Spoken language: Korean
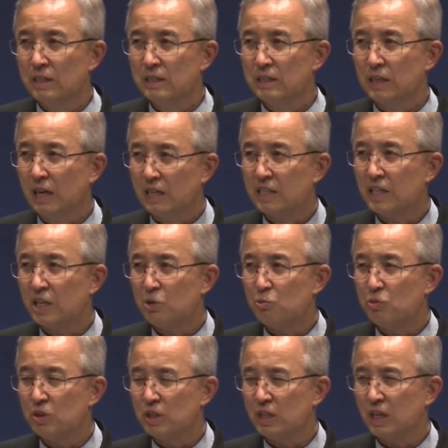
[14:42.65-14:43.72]
자기의
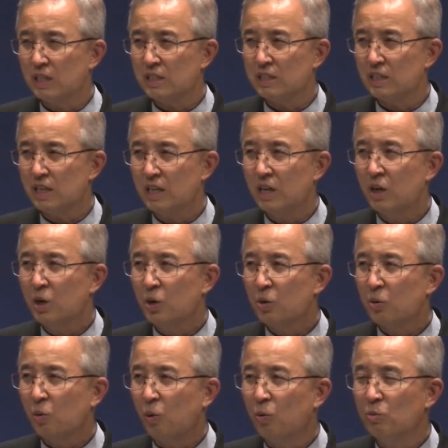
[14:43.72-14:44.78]
유익이 아니라
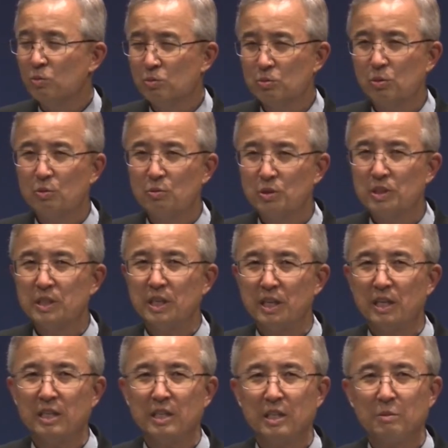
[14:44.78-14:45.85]
공동체
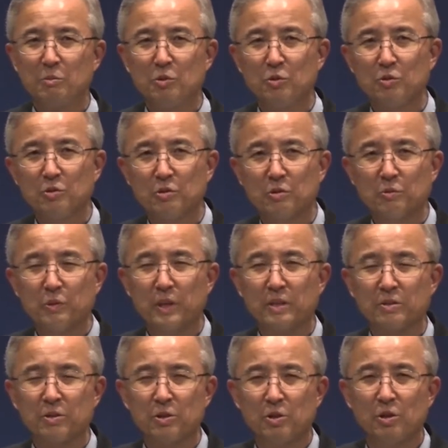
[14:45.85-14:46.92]
하나님의 유익을
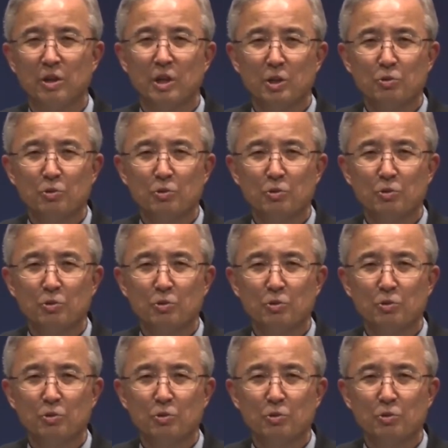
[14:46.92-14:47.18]
위해서